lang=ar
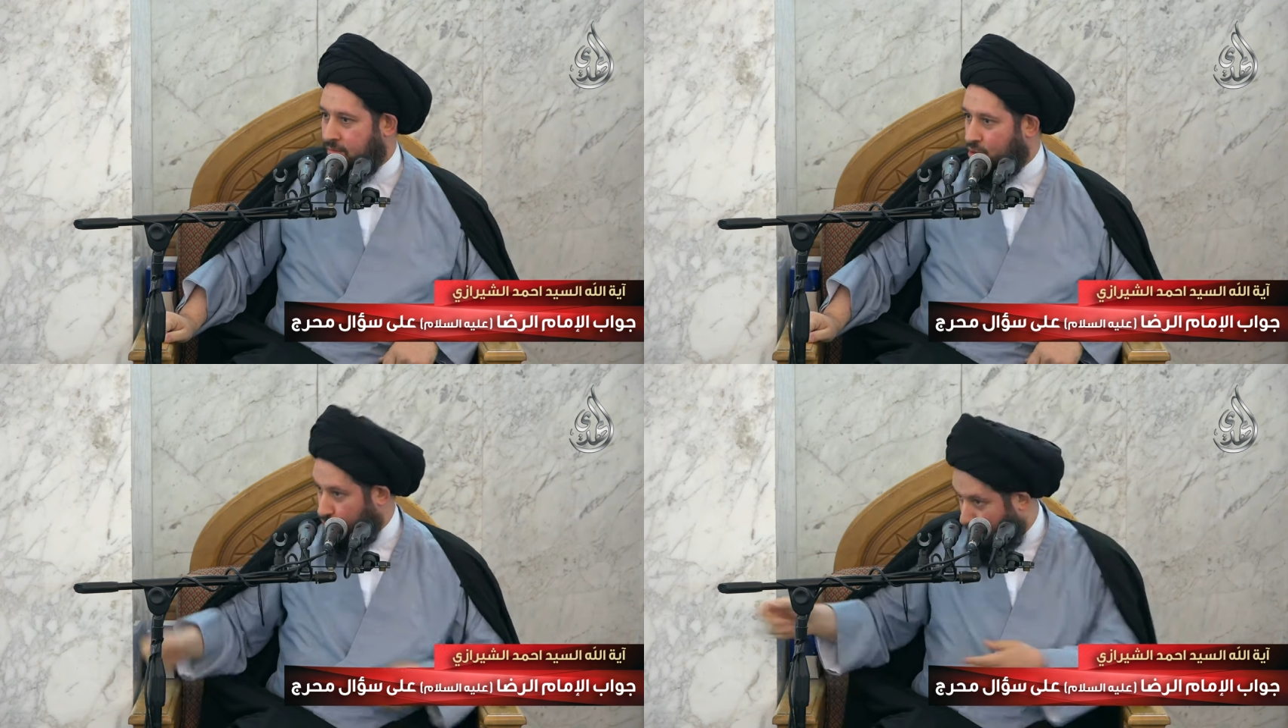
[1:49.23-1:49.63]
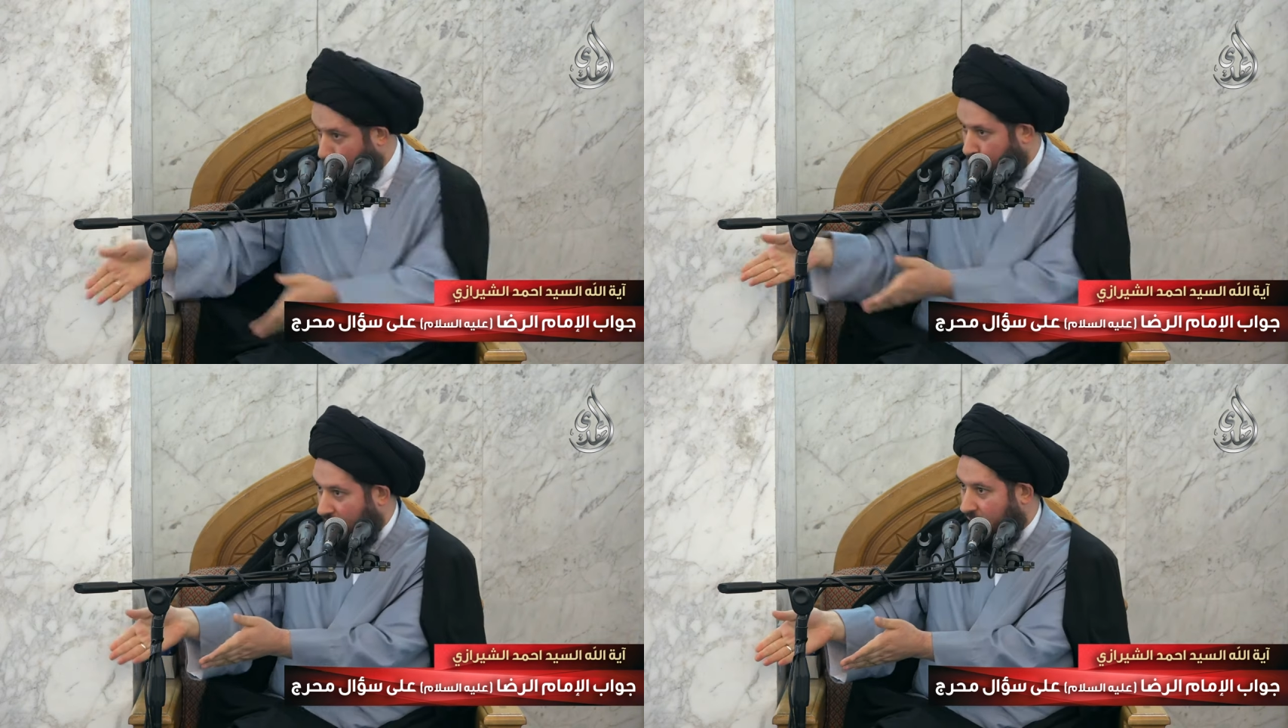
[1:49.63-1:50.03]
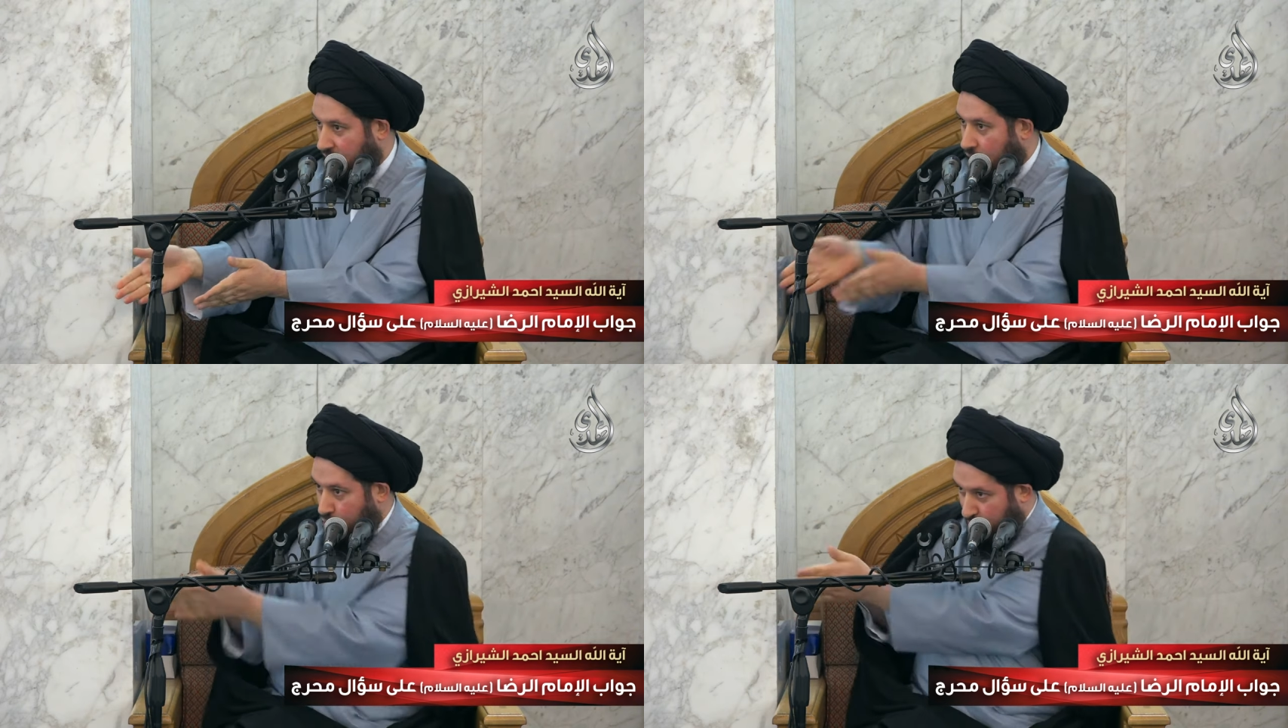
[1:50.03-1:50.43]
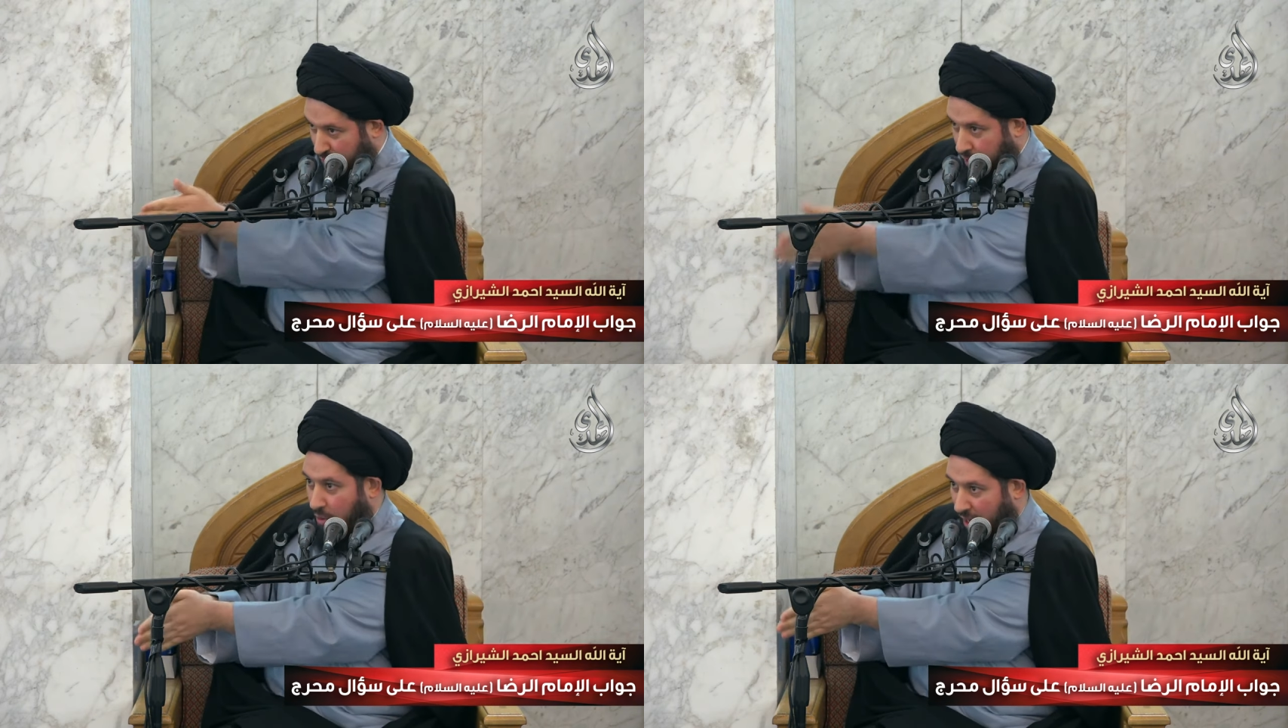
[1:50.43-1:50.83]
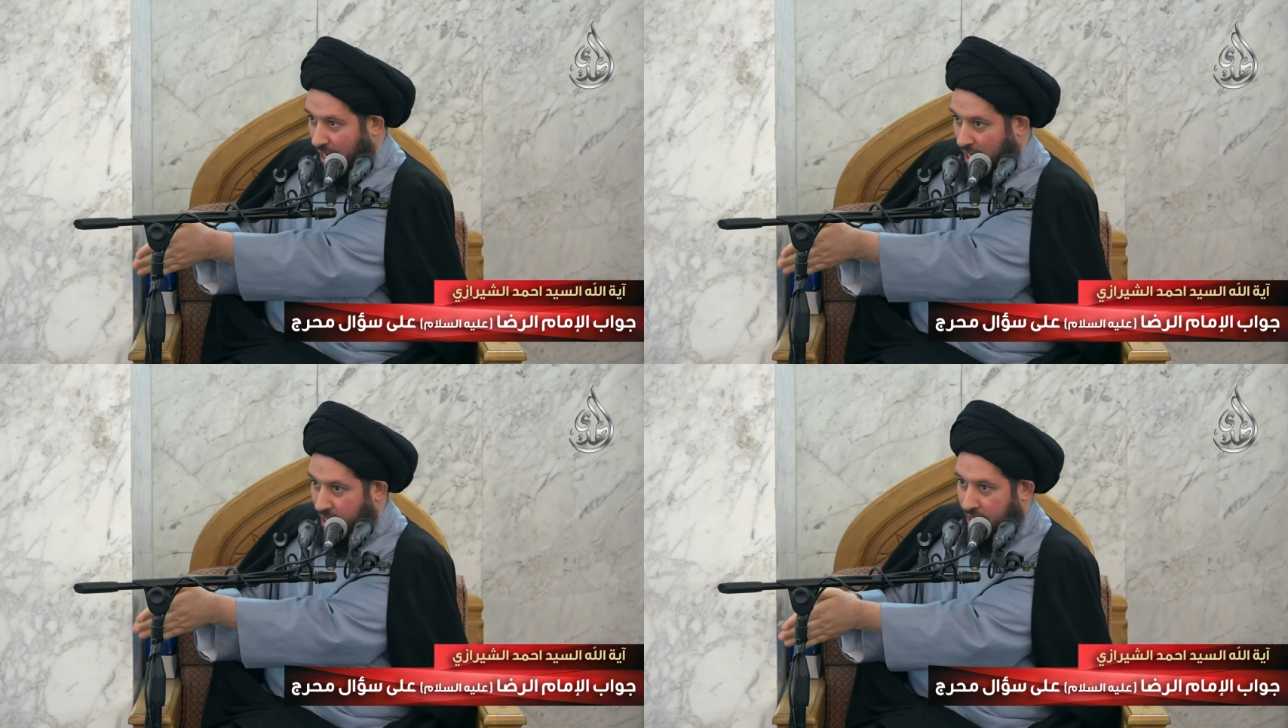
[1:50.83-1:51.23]
يجبرهم على شيء يجبر فرعون
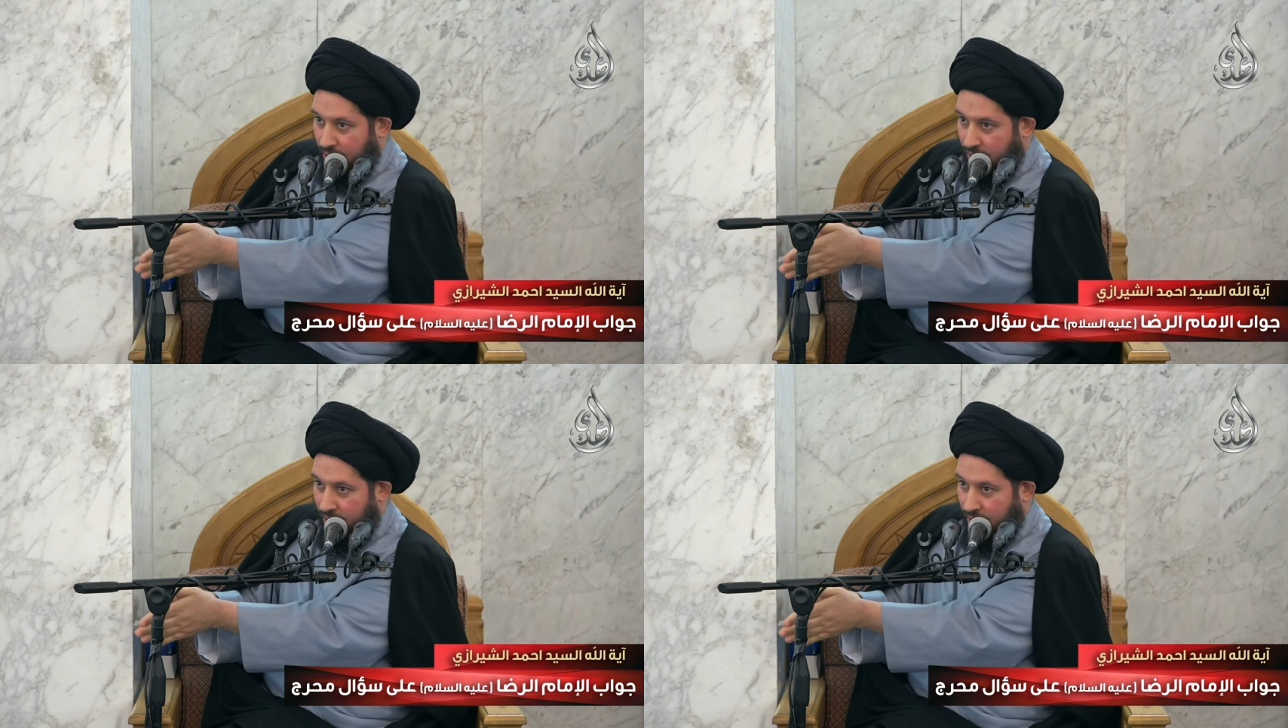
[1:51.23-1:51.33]
على